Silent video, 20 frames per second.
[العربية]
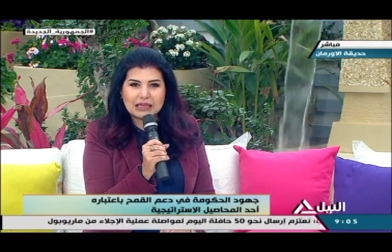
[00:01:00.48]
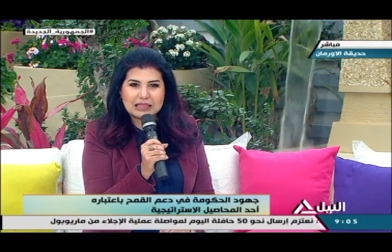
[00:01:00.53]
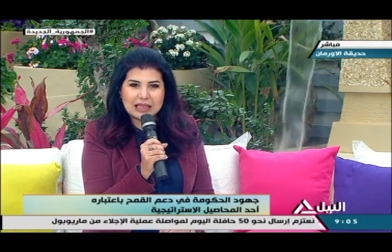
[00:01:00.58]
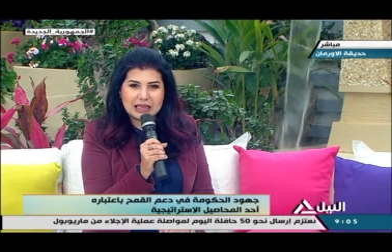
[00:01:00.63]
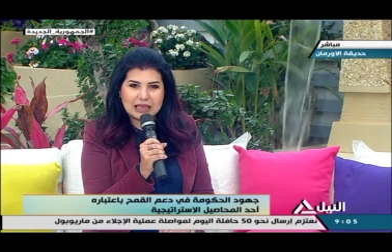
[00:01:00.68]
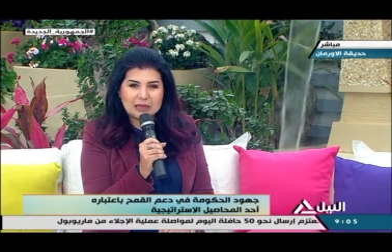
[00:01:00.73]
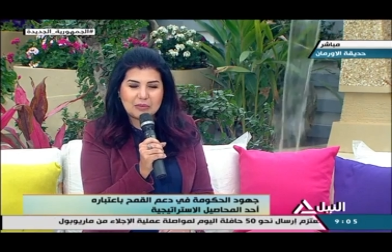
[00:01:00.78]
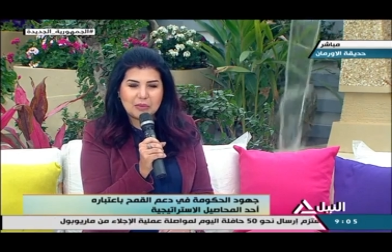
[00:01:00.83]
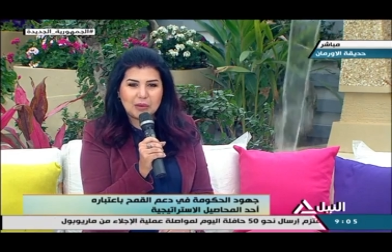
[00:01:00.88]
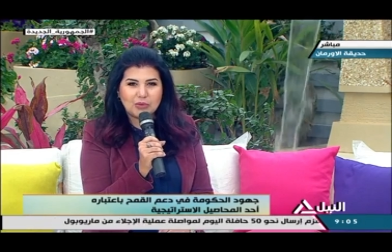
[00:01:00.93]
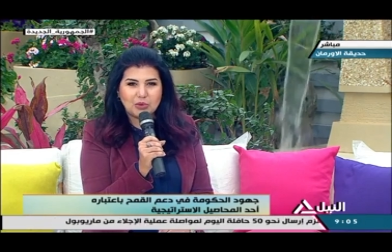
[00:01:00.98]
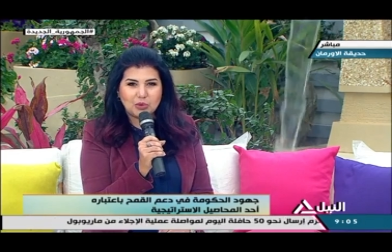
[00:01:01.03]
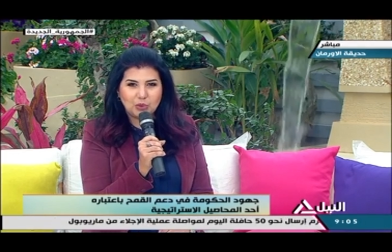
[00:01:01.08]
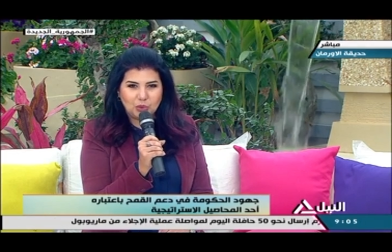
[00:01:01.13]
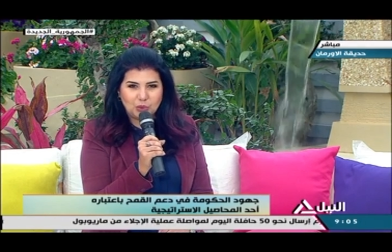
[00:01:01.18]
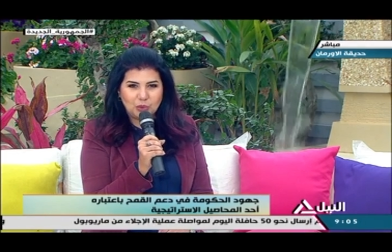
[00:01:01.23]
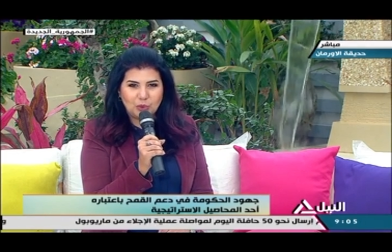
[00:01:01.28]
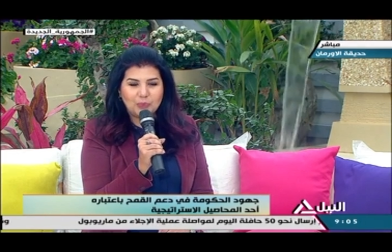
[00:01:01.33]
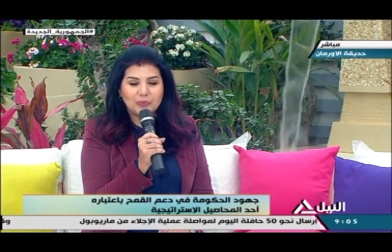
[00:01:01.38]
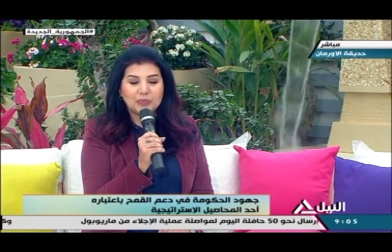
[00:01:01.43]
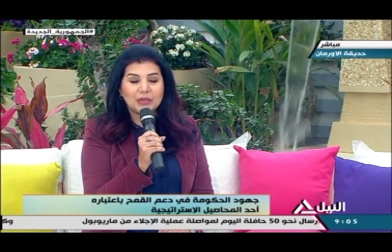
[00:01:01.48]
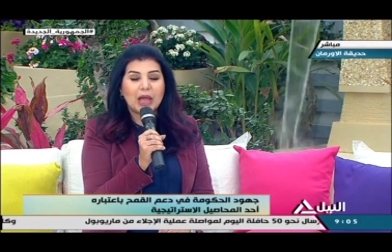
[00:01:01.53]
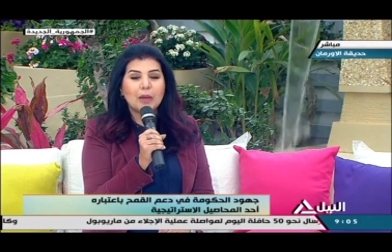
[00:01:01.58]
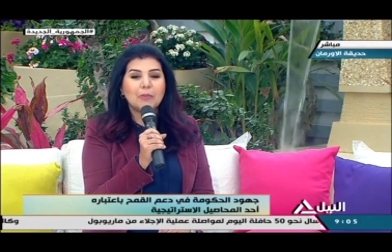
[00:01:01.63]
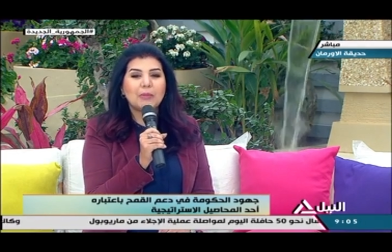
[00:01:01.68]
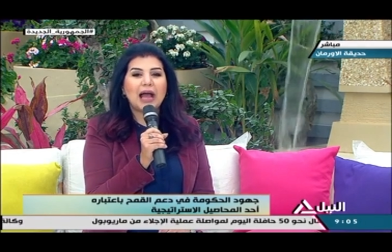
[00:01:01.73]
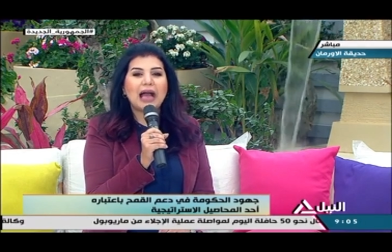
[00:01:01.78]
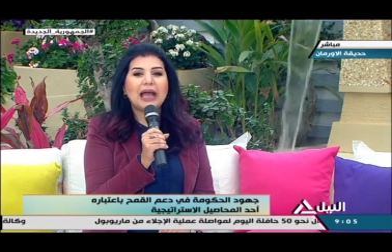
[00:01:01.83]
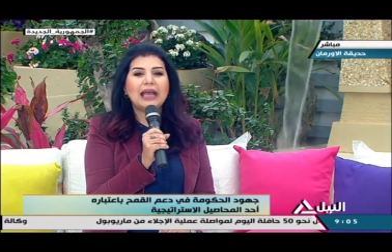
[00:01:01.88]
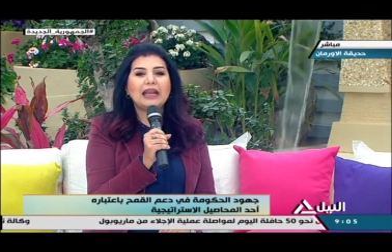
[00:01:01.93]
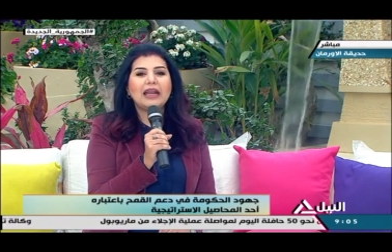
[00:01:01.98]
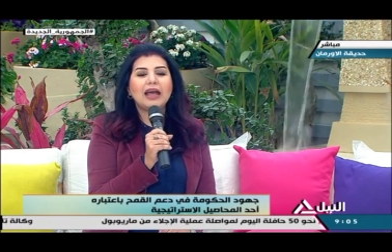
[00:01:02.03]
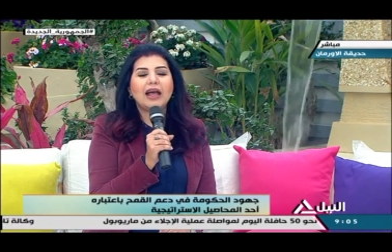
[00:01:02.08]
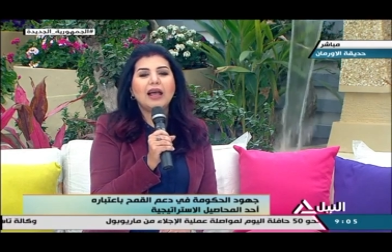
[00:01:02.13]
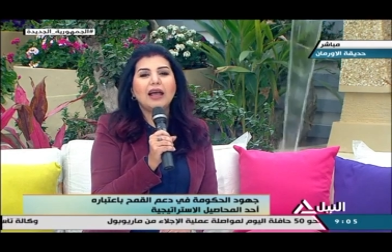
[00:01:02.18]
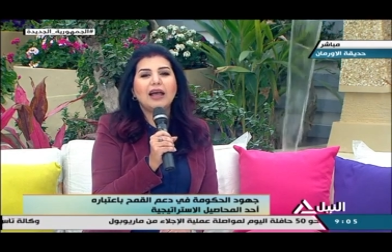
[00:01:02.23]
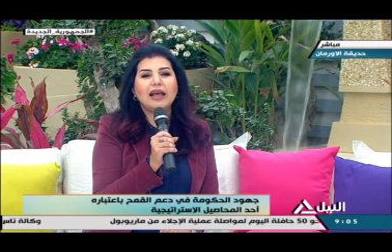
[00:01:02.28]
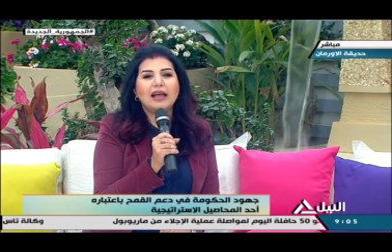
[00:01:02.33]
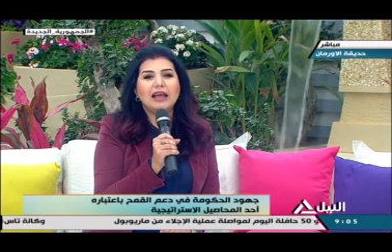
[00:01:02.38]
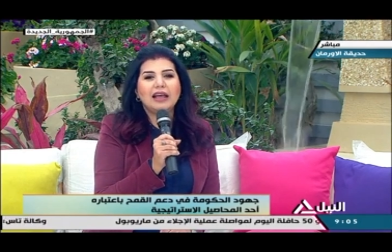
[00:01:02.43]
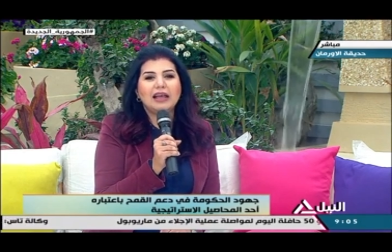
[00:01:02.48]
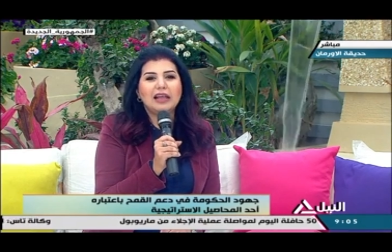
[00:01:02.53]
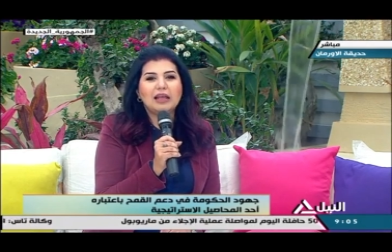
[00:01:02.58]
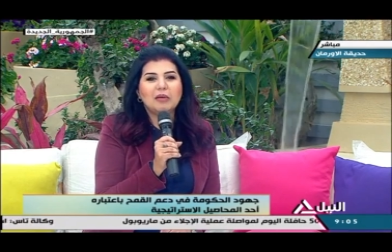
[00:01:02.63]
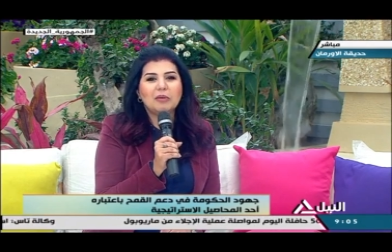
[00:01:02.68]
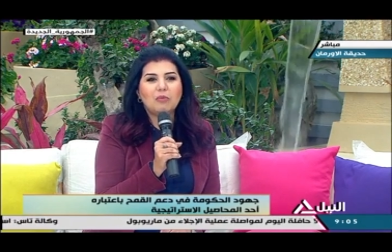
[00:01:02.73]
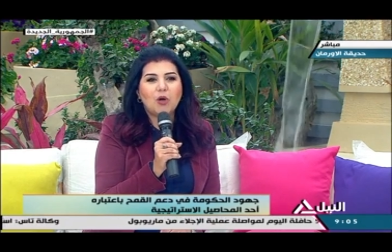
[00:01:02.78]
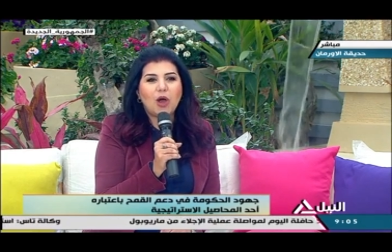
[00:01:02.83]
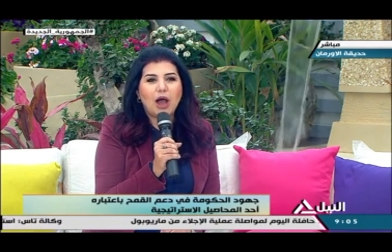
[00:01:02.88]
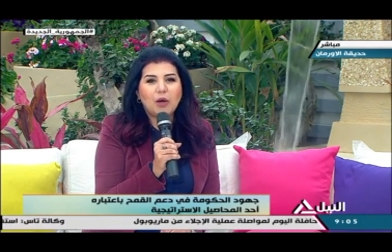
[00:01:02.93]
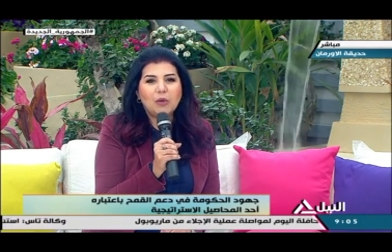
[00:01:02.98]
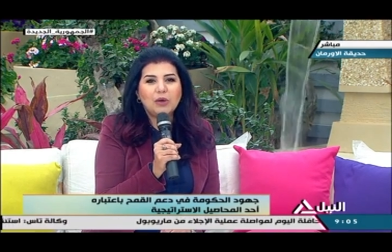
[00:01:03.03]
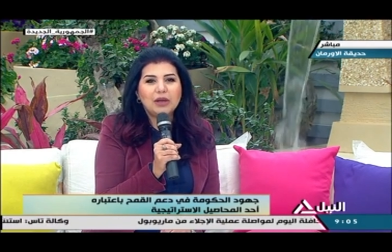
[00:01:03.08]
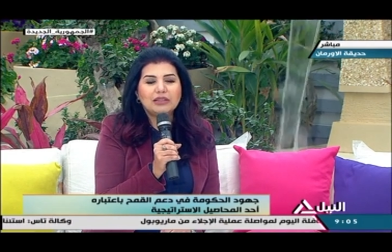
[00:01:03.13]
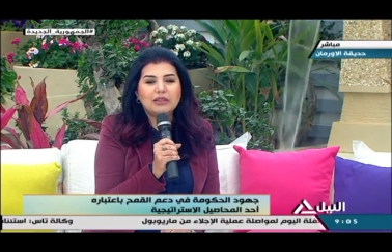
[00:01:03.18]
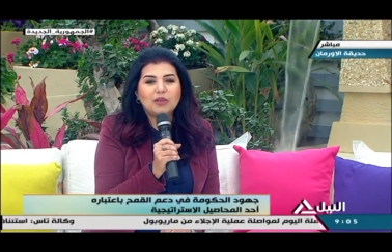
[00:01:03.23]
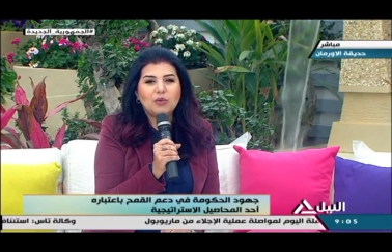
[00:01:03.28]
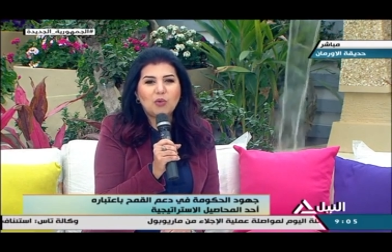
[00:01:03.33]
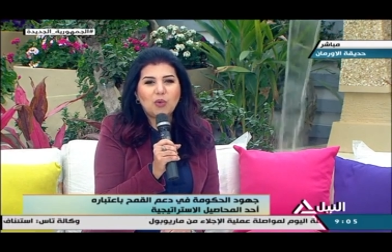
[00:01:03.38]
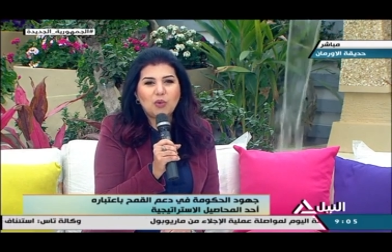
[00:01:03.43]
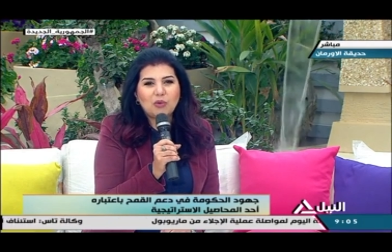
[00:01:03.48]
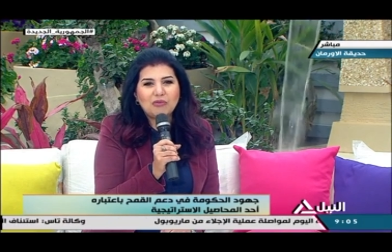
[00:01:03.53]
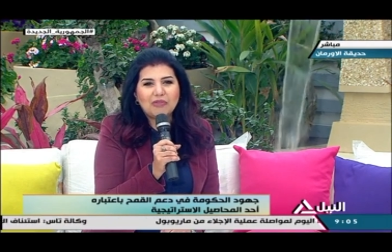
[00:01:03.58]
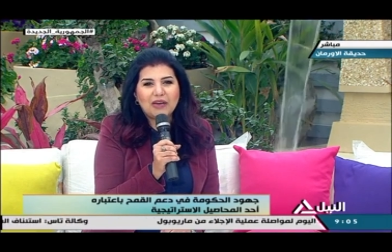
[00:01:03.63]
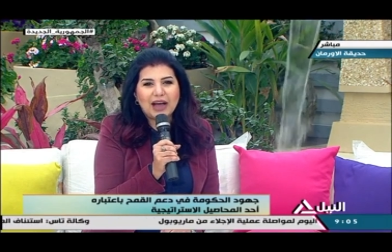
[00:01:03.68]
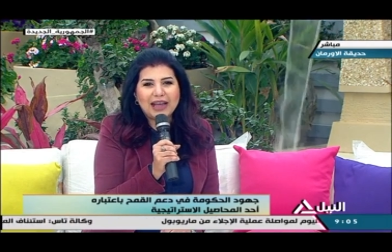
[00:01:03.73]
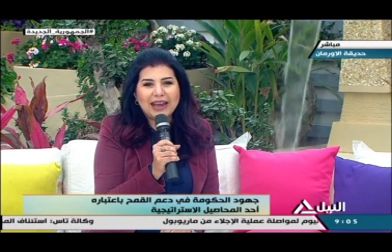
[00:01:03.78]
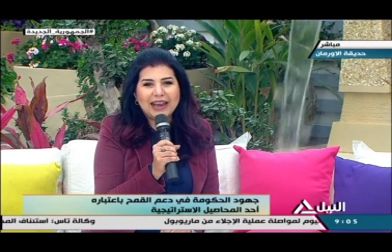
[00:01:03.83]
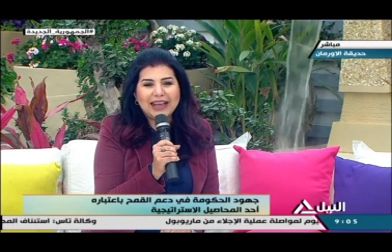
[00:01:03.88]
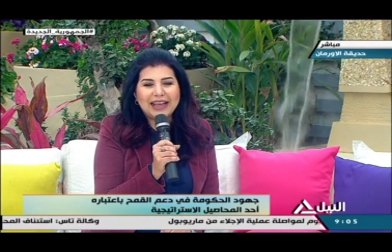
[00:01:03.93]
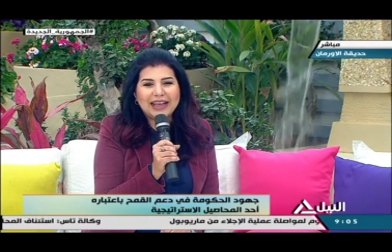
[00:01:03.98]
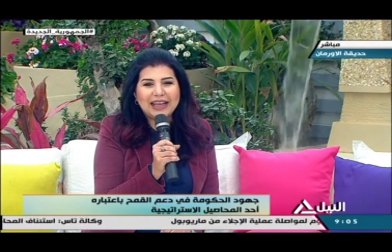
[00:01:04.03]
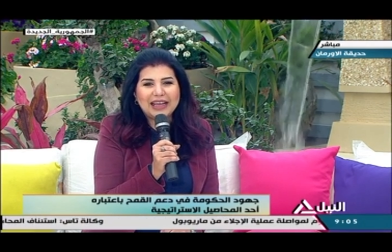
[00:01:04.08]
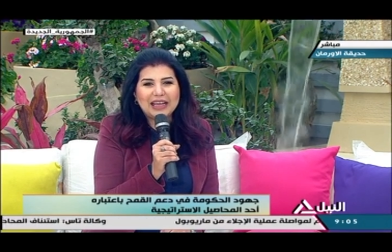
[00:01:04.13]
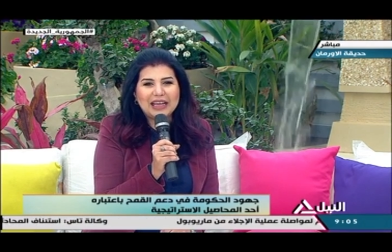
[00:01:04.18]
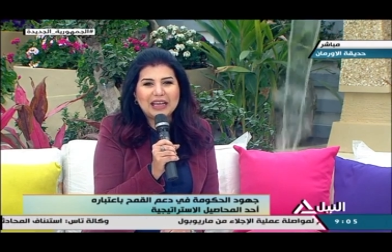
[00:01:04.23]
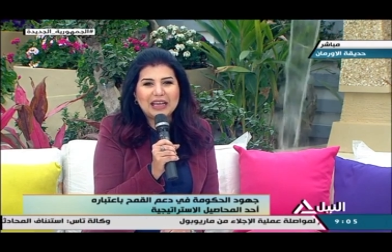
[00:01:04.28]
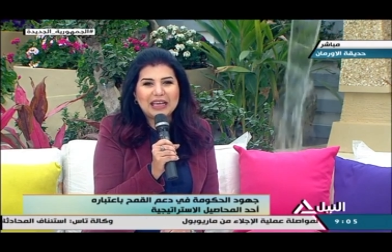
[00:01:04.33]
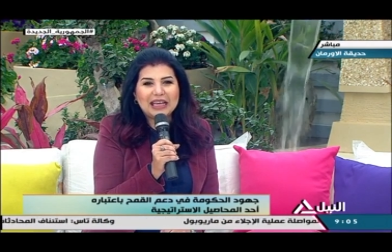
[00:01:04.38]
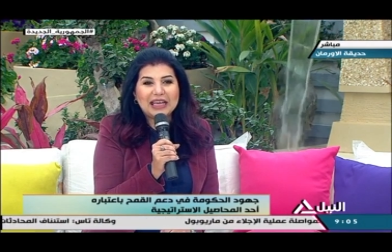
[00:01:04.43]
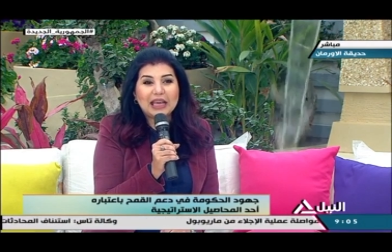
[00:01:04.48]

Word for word: زي ما بيقولوا معانا آه، لمحاوله الوقوف على آه،